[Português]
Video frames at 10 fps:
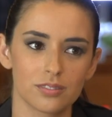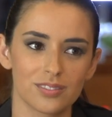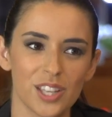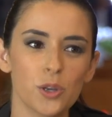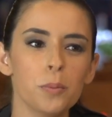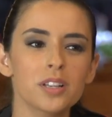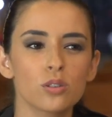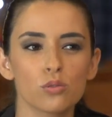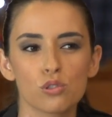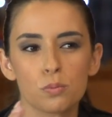Então... E como é que
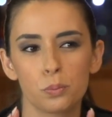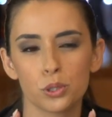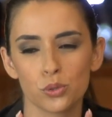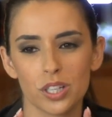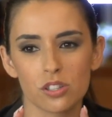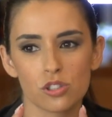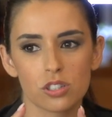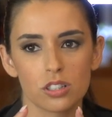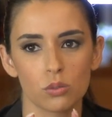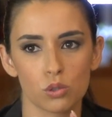então são os
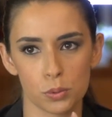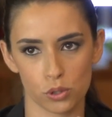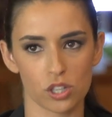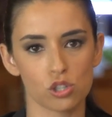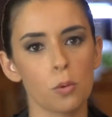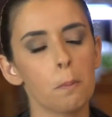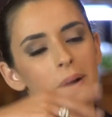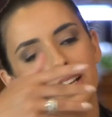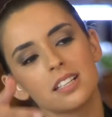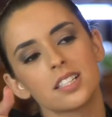portugueses? Os portugueses são bem